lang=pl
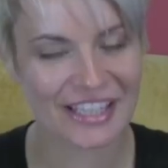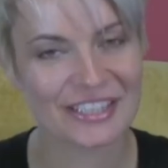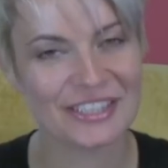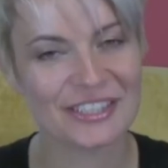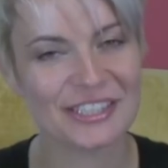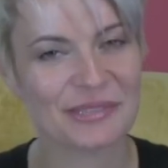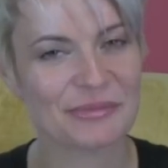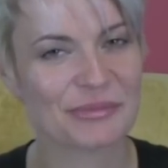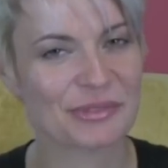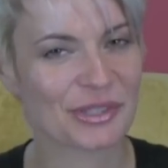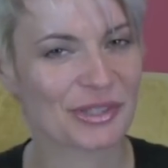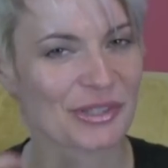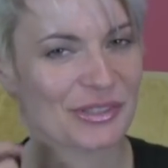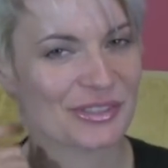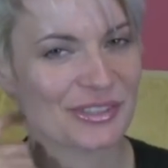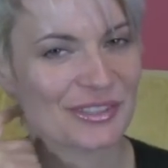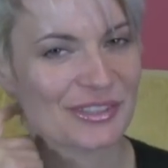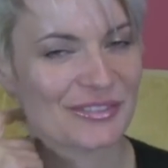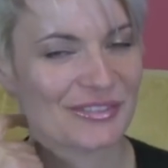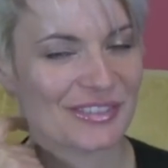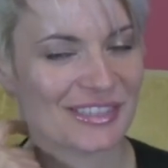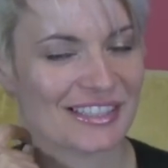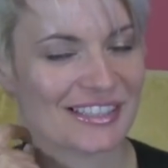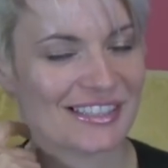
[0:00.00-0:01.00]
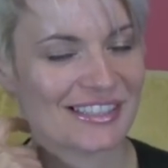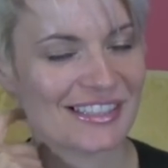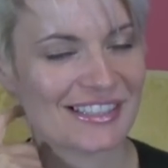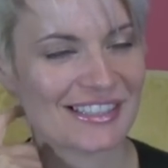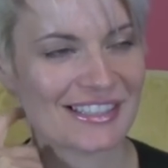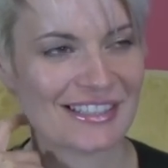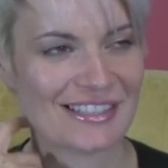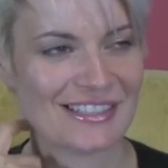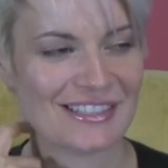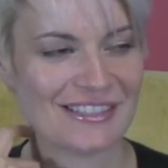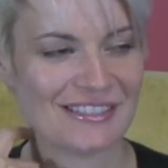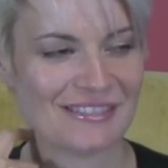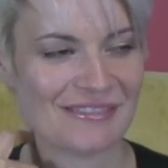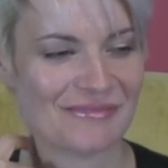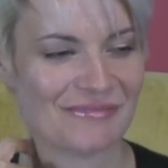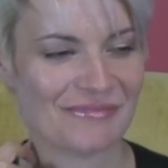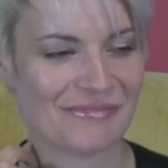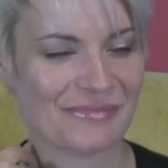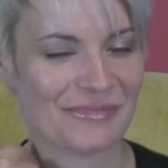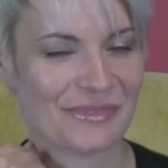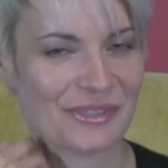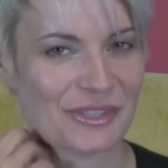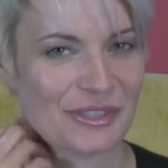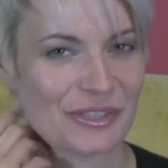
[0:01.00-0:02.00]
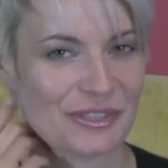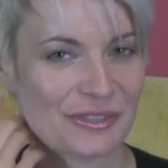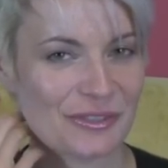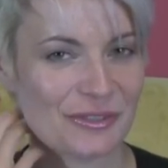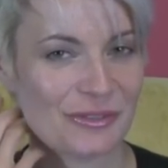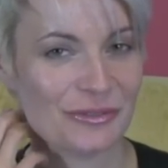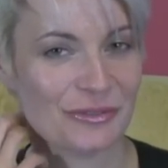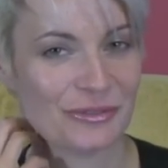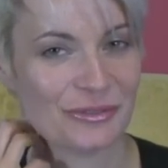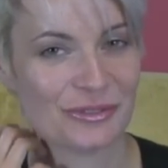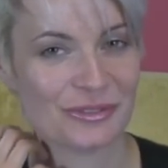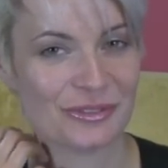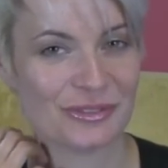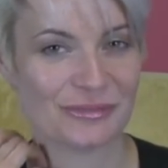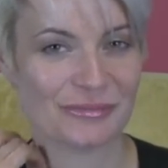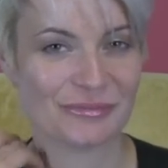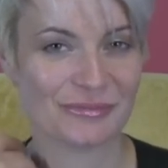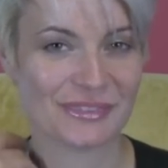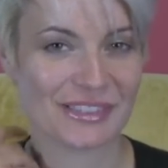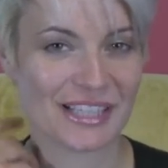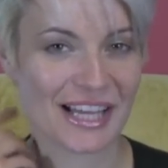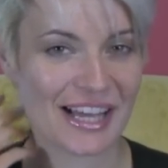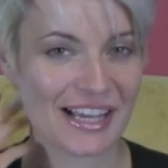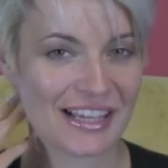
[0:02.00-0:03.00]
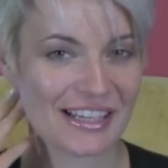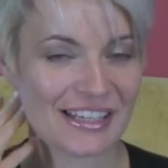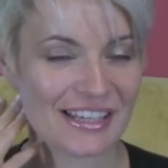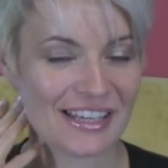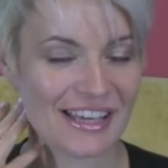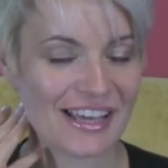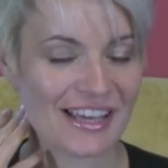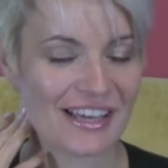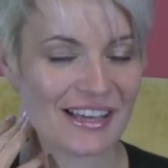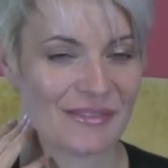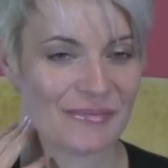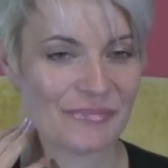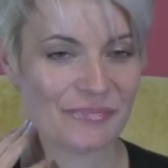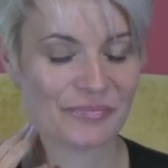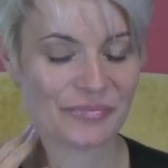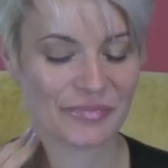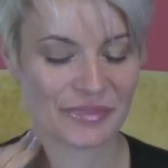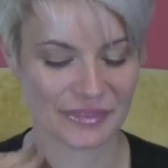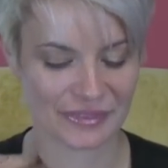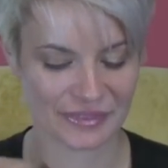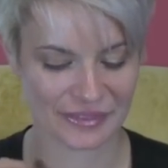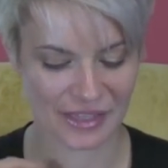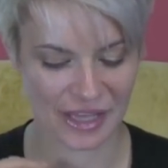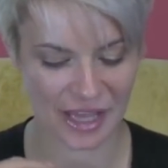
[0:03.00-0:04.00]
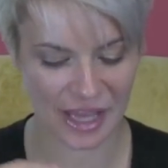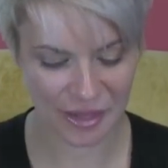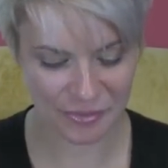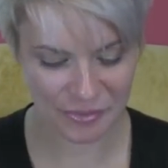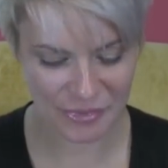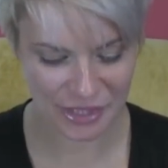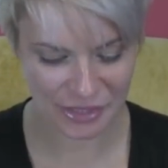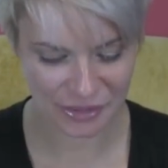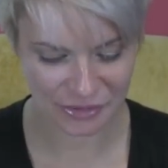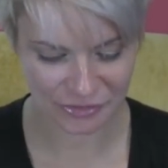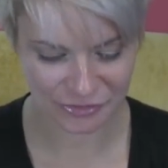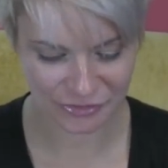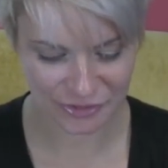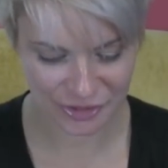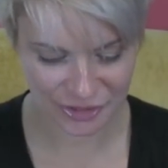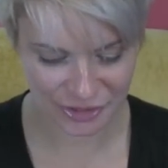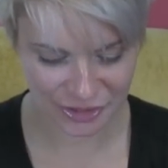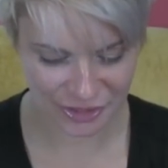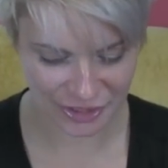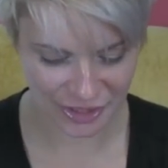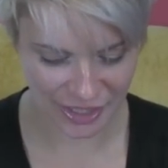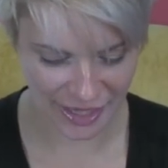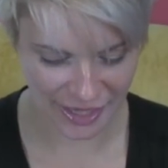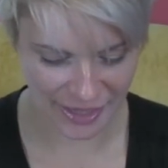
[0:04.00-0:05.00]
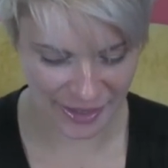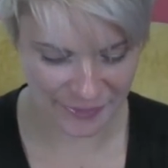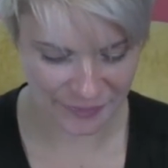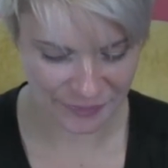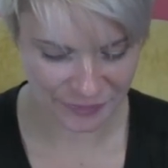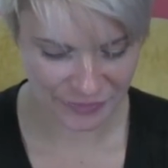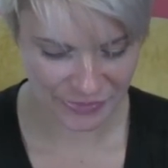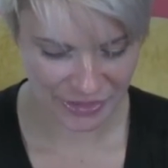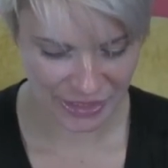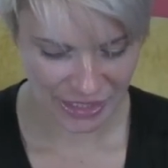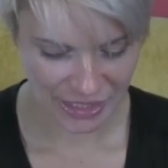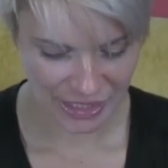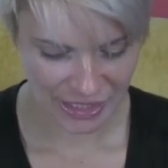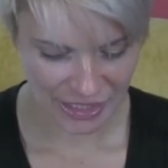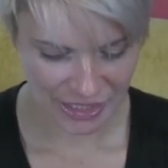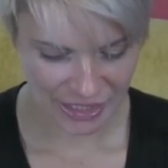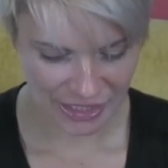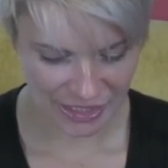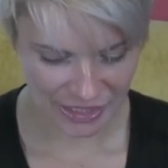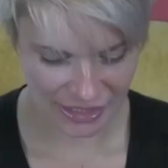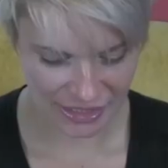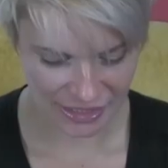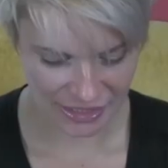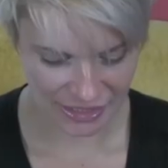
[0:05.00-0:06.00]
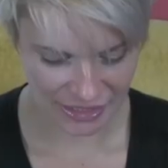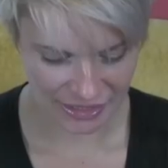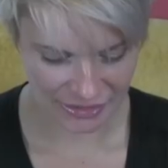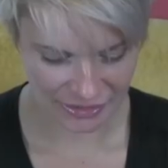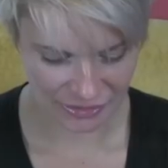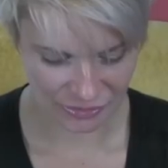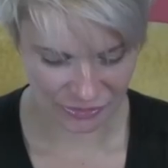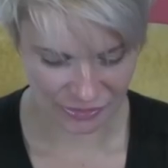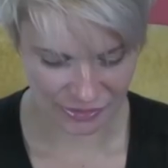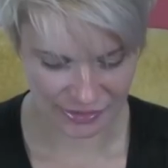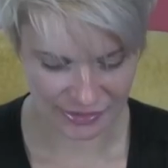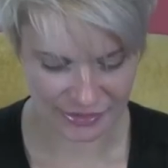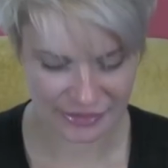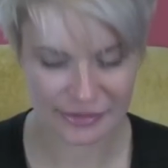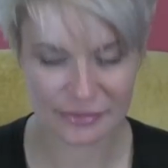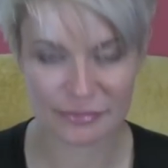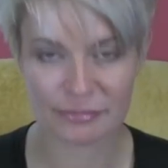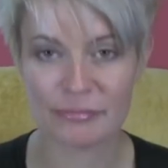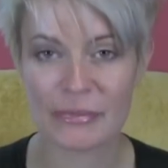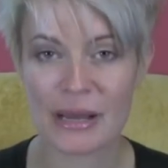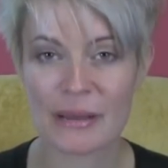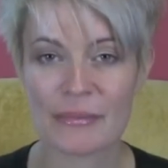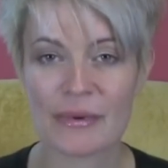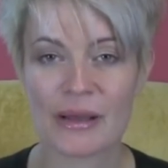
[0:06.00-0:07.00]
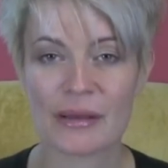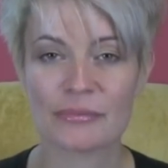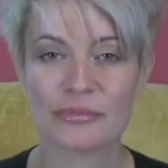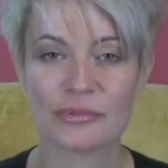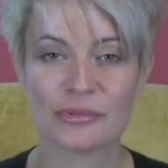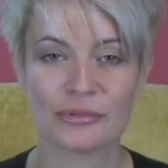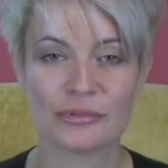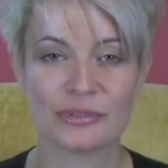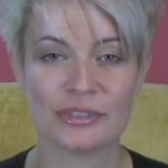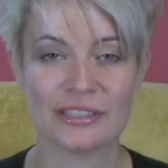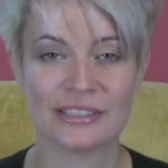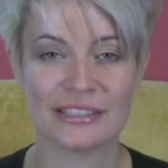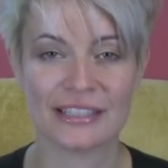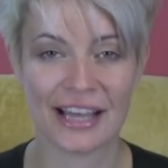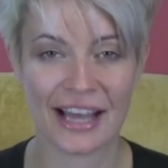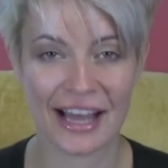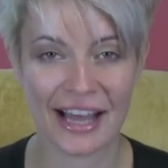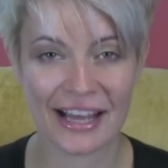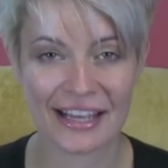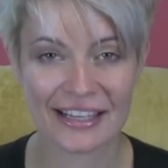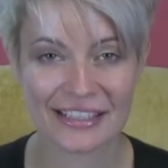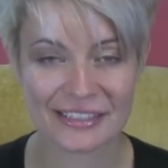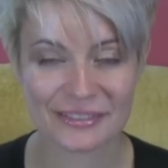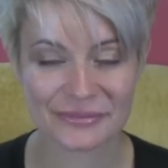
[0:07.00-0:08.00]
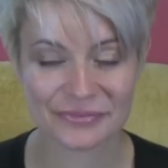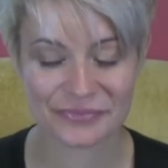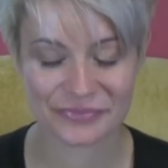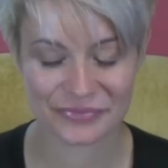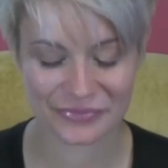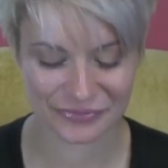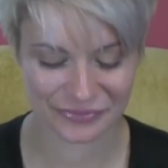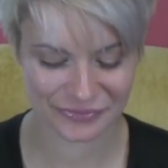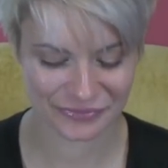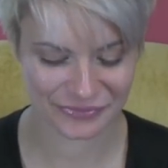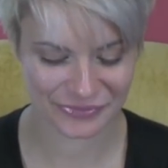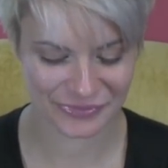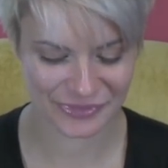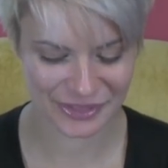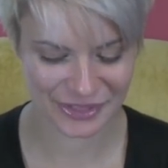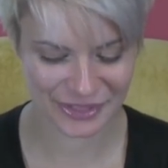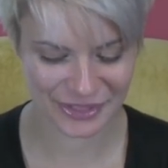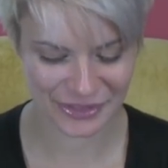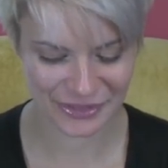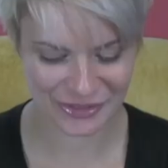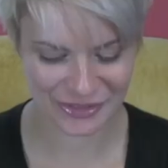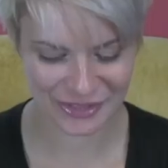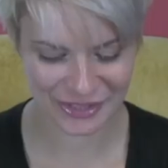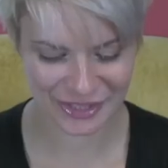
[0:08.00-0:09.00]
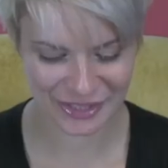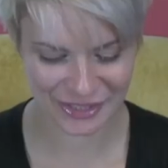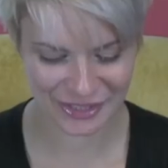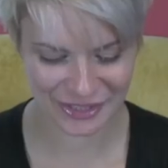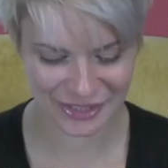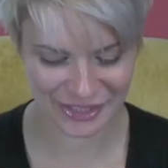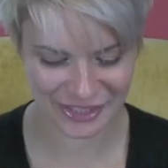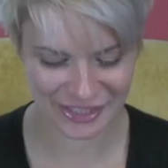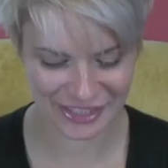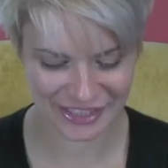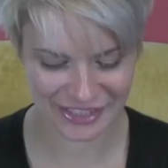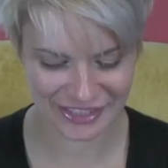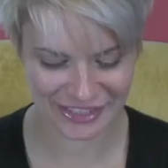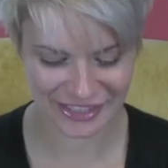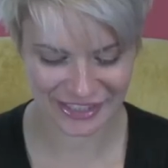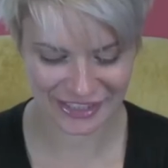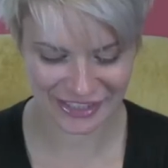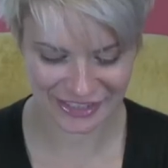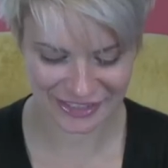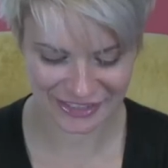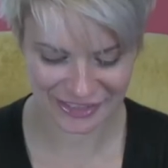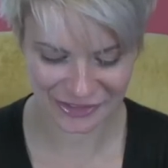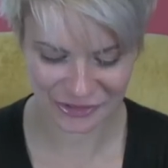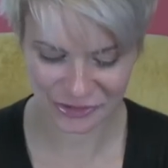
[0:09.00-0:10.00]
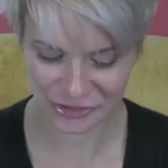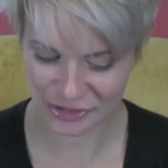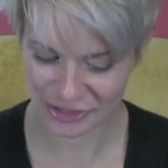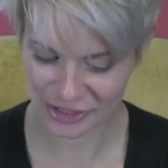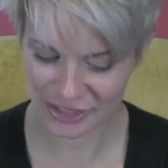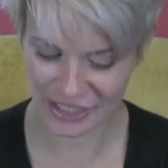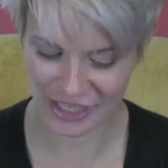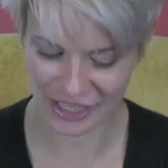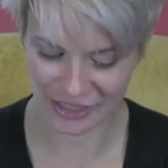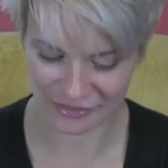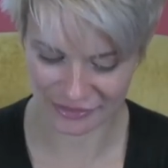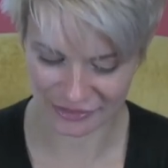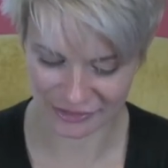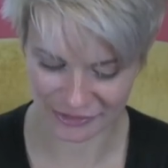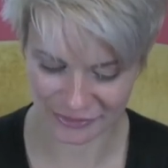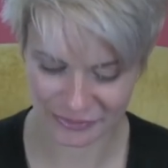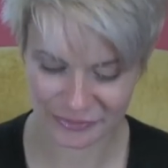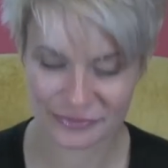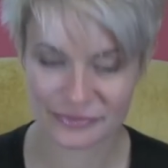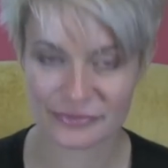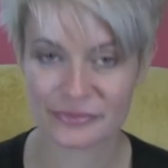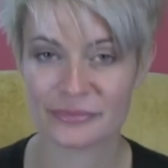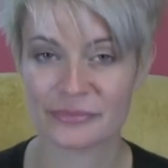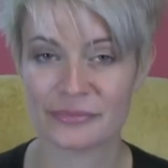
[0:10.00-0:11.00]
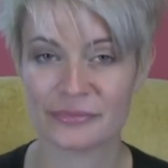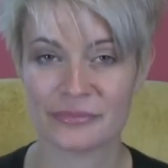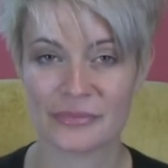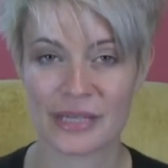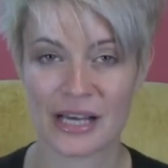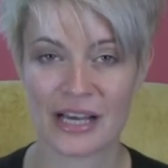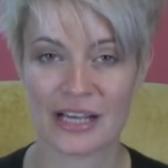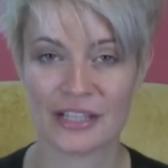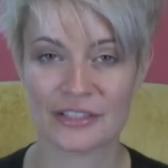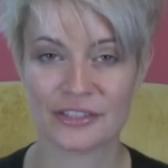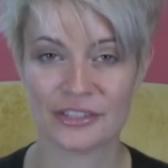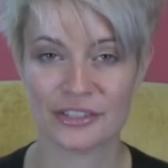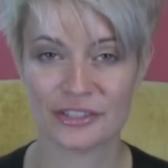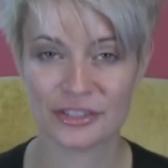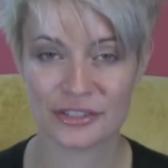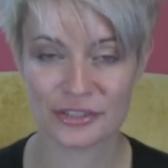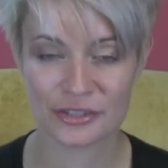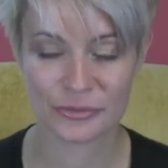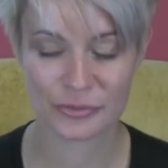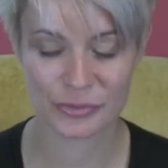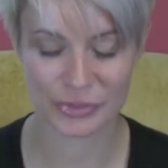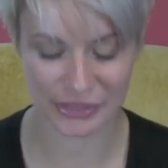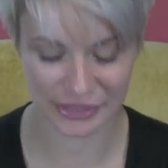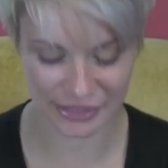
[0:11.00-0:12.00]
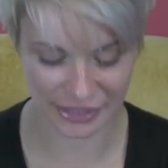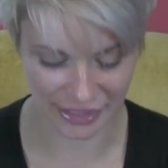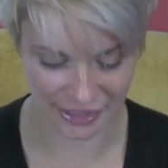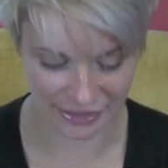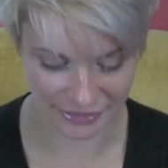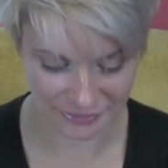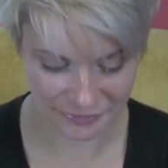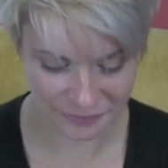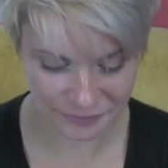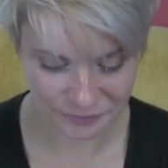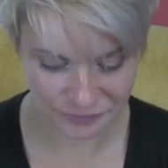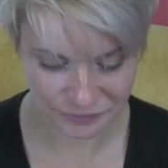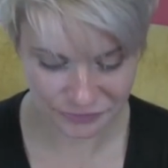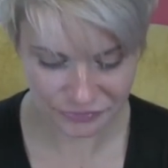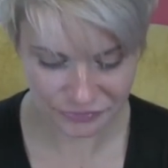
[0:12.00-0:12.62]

Dzisiaj przychodzę do Was z takim e, luźnym tagiem, mm, a mianowicie e, to jest Mama Beauty Tag. Mm, sądzę, że tak jest dość ciekawy. Ma 10 pytań